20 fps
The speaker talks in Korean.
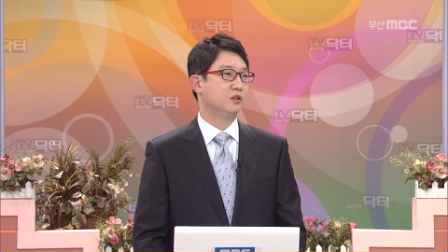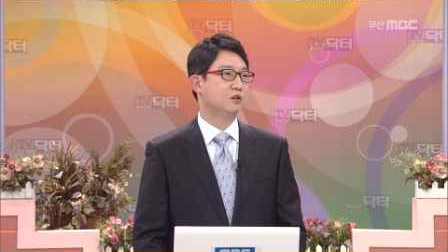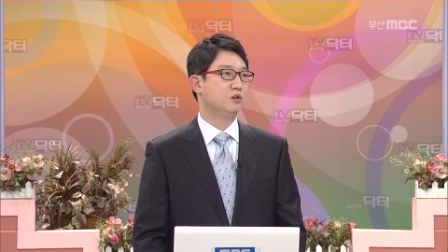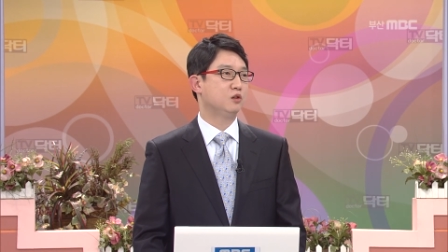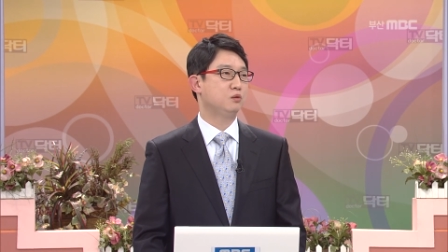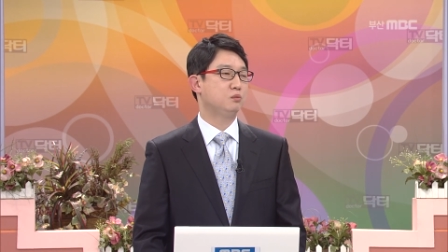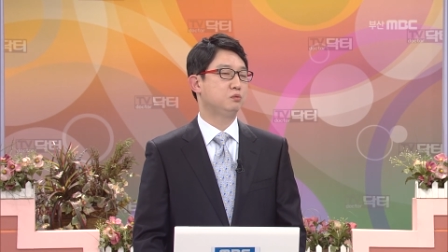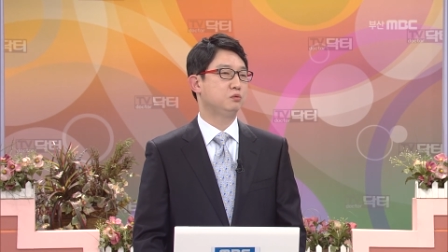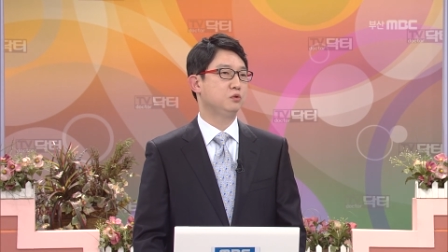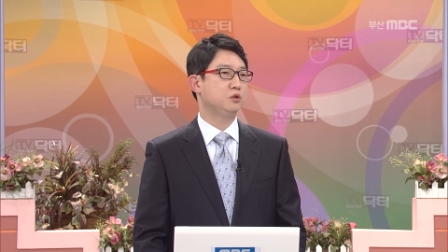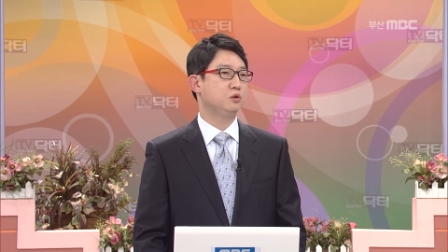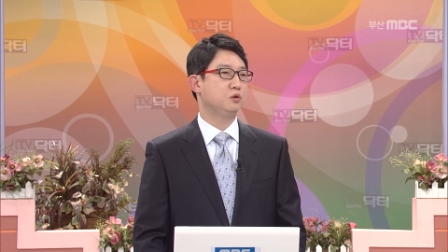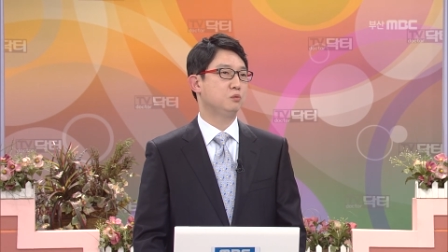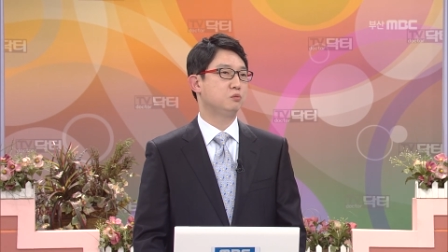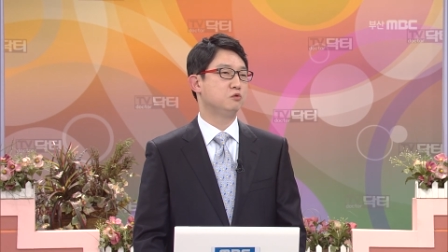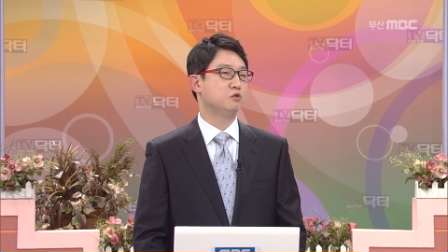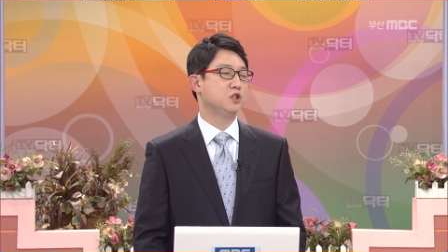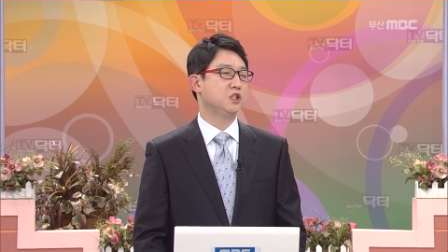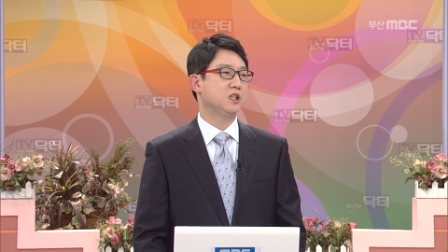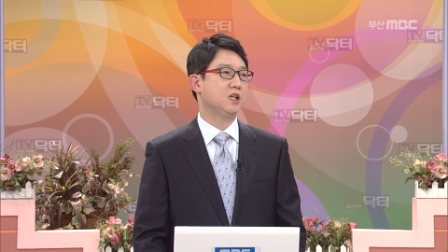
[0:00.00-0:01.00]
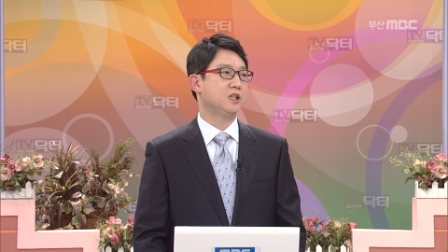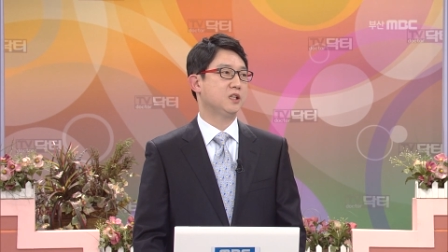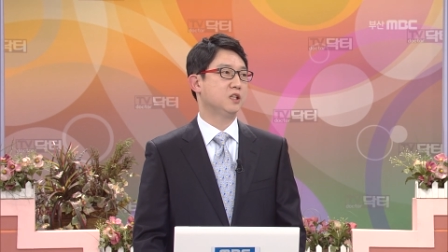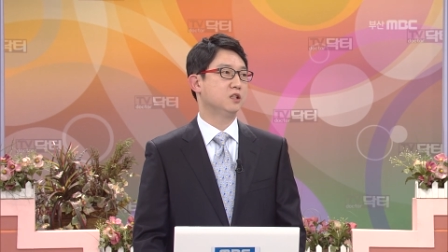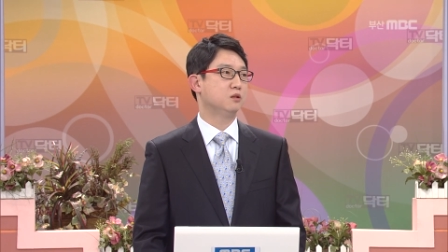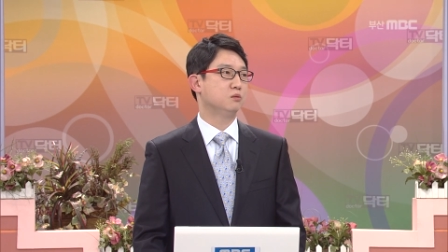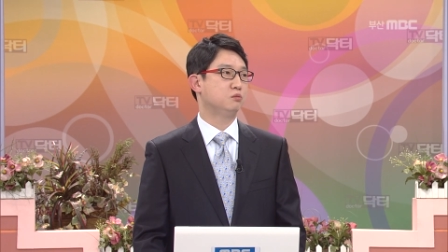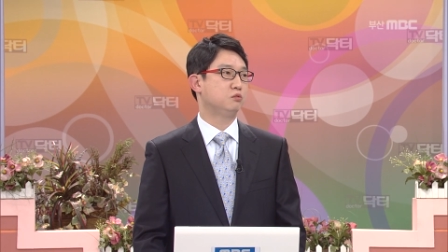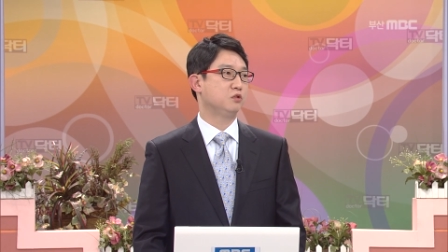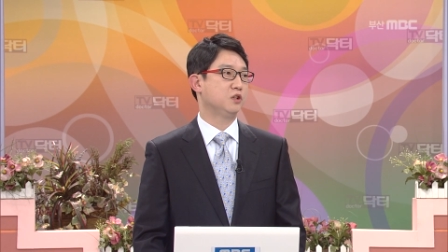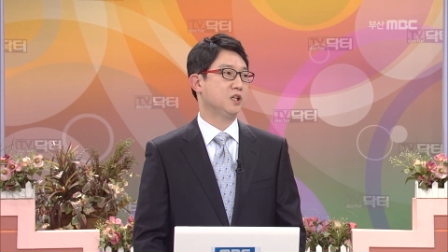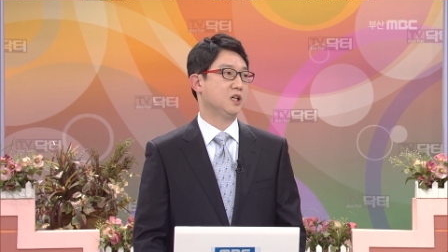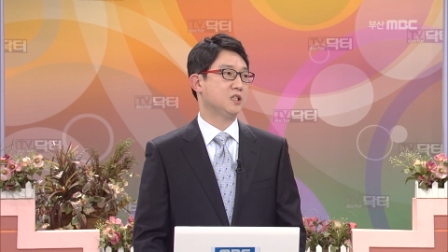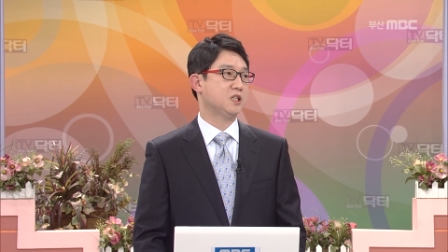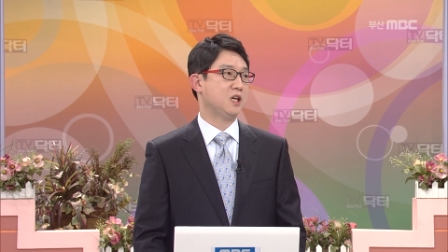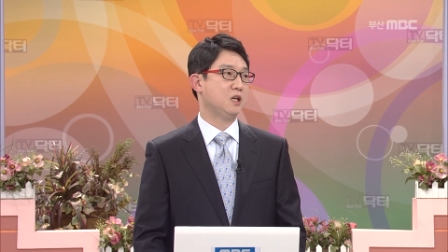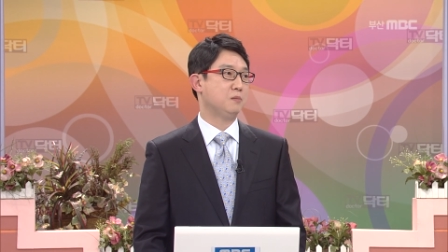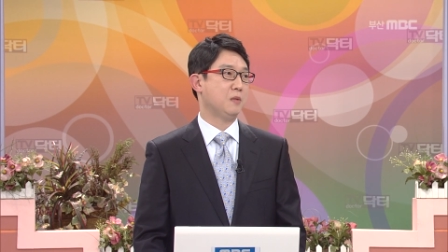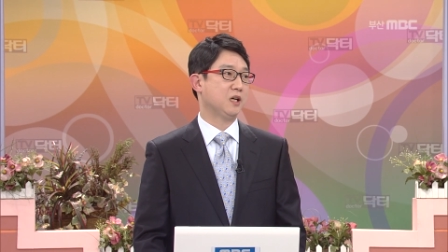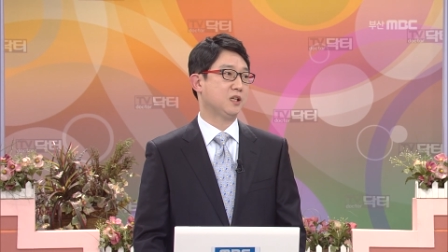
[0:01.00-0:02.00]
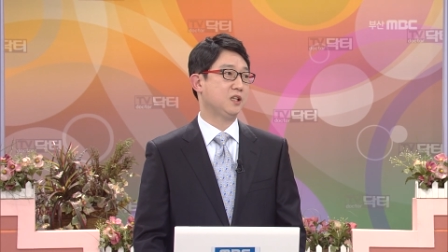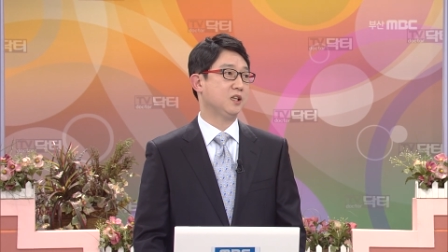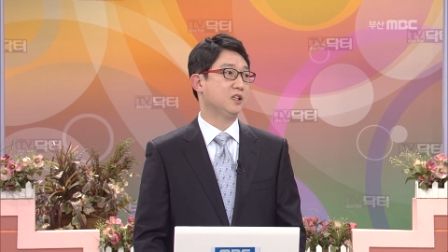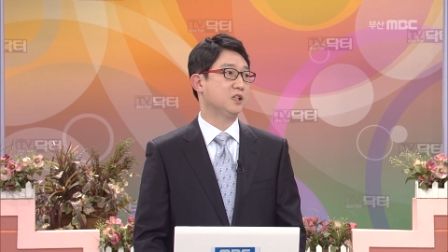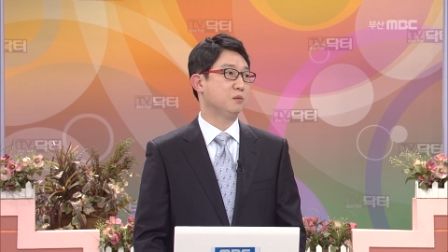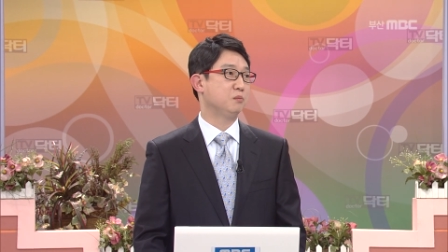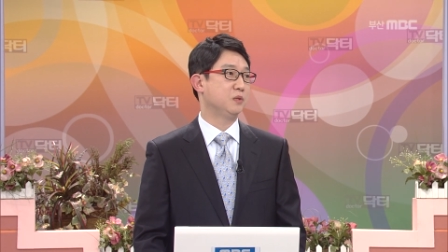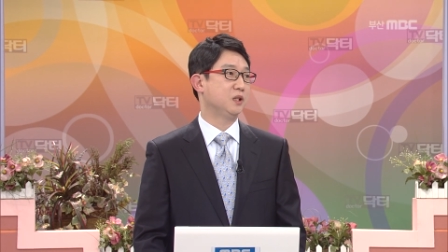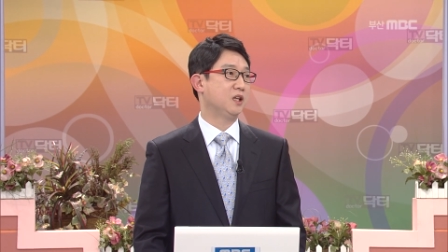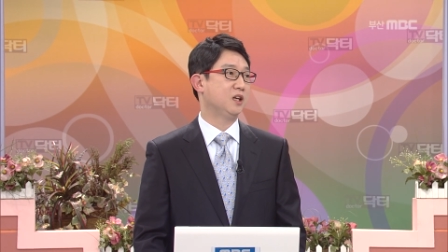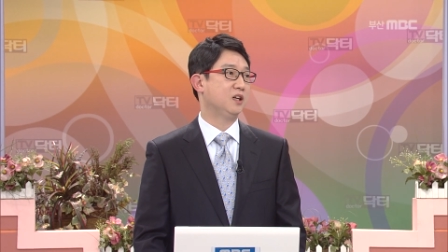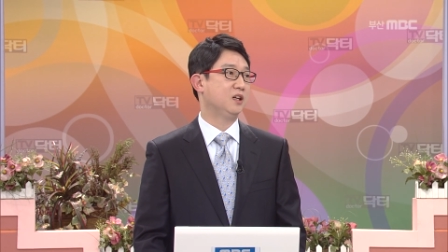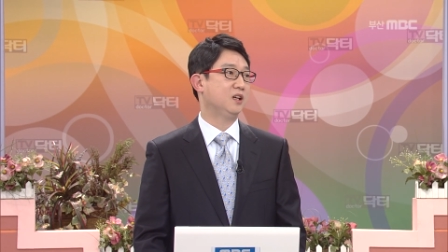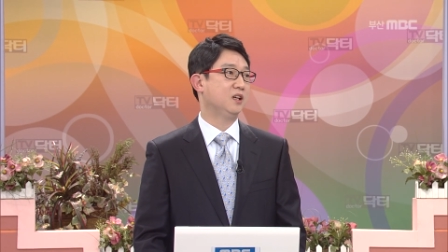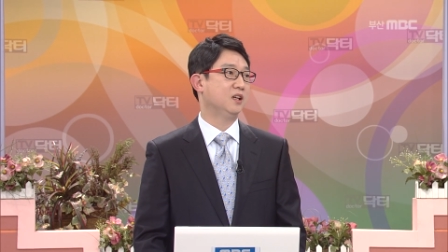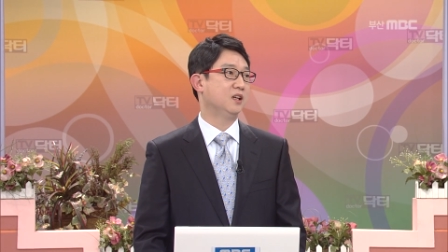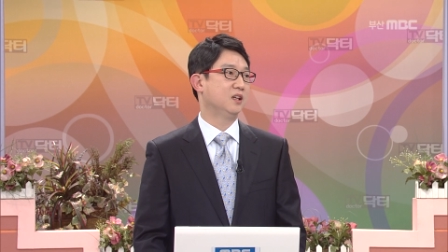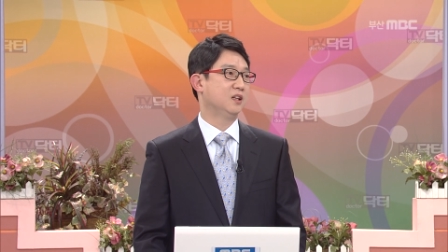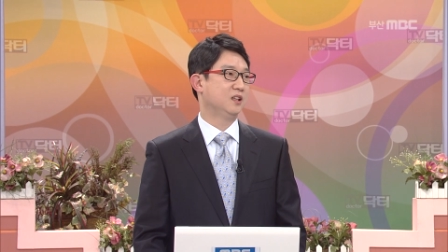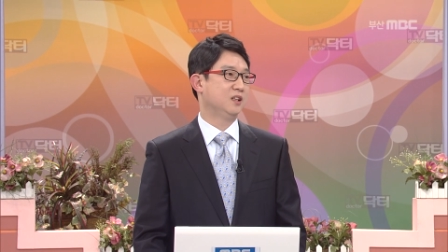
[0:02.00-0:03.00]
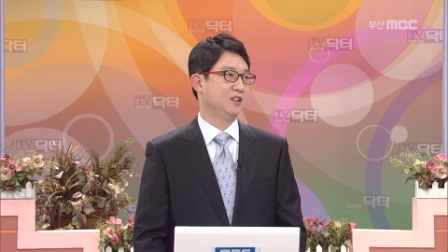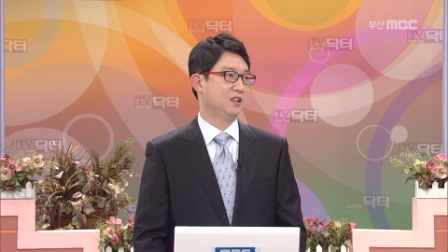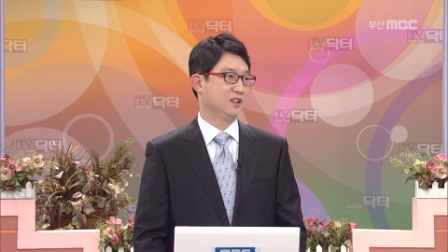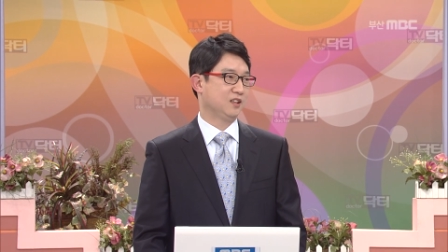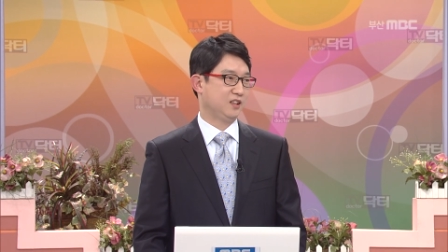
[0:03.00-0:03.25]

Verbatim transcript: 여러 부위로 분지가 되는 부위가 잘 막히게 됩니다. 곡각지점